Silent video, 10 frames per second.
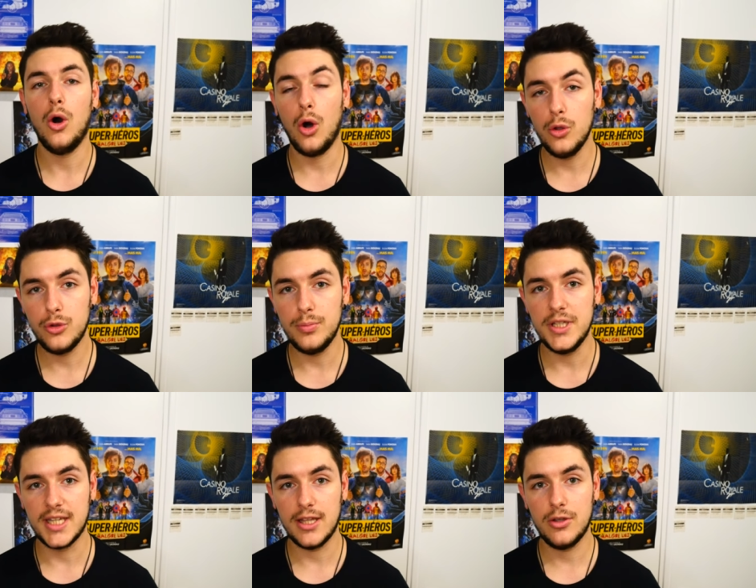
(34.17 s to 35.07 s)
en
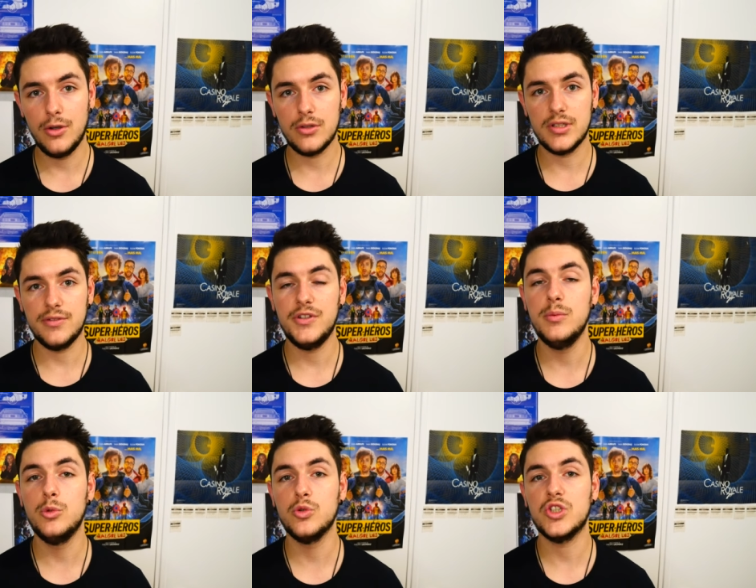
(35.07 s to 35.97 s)
2014, un
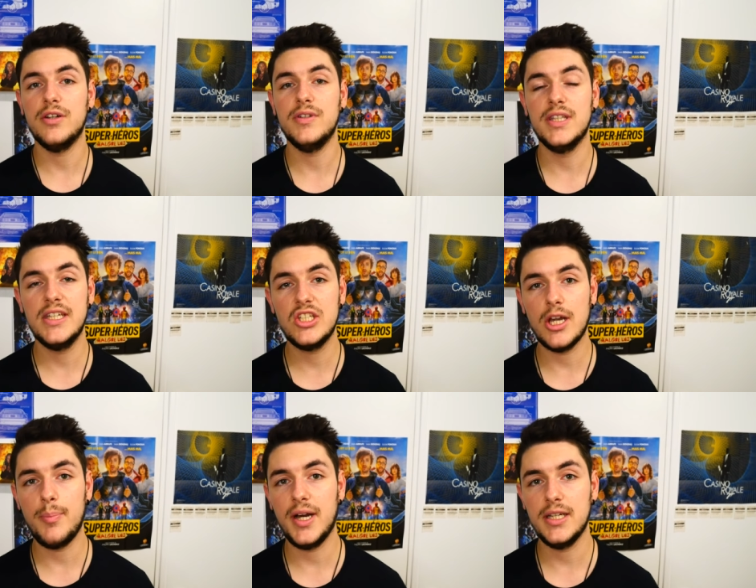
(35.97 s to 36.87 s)
film dont j'avais
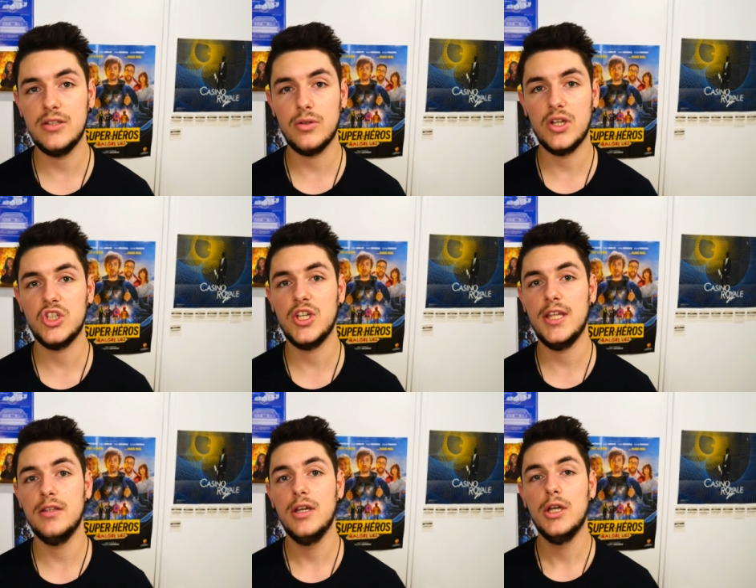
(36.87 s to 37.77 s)
déjà parlé sur la
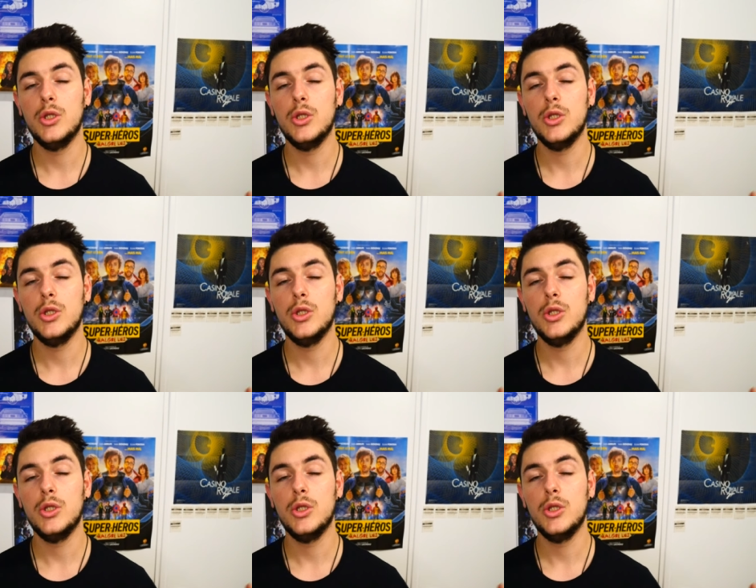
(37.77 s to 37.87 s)
chaîne,